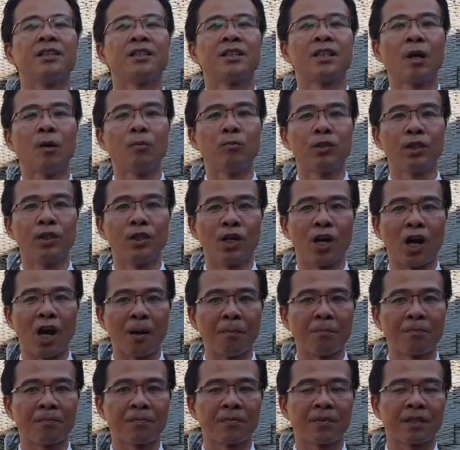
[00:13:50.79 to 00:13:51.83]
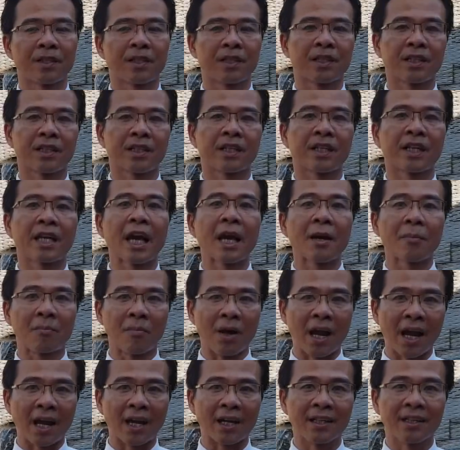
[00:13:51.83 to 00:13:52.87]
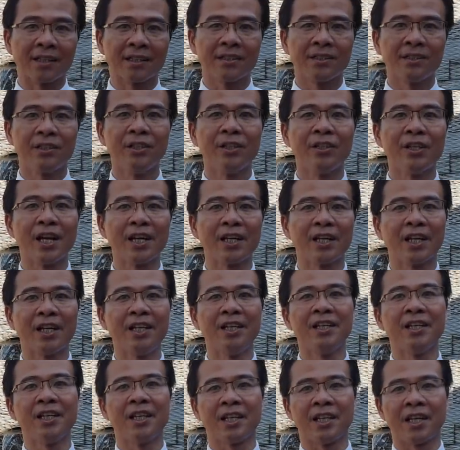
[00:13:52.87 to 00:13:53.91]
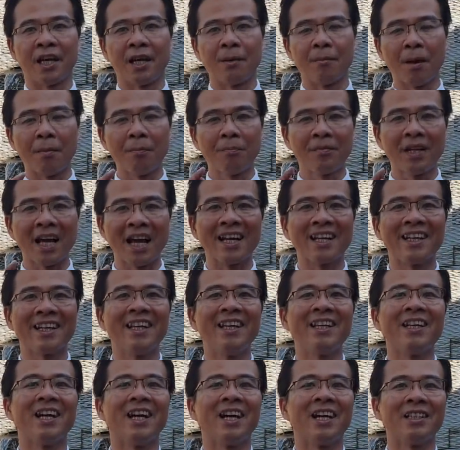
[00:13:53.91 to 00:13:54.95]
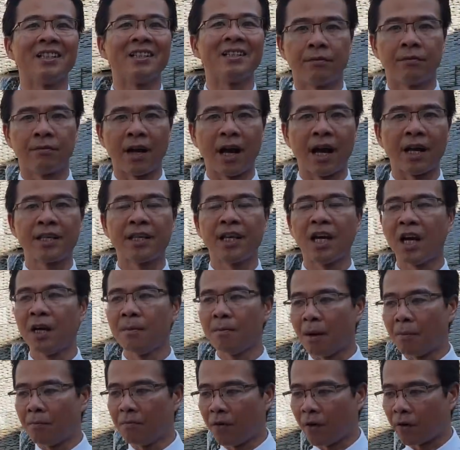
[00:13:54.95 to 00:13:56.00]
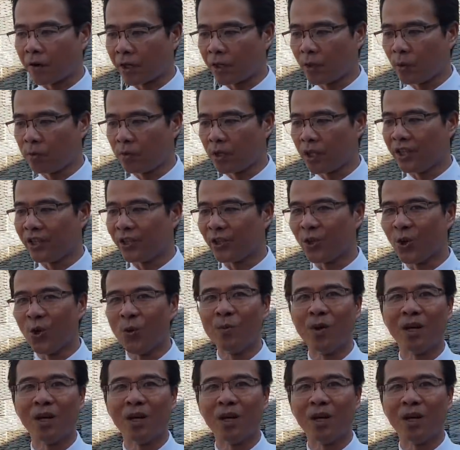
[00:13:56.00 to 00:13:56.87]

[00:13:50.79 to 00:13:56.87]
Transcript: Trong trường hợp các bạn chưa đăng ký thì hãy bấm đăng ký kênh và nhớ bấm vào cái nút hình chuông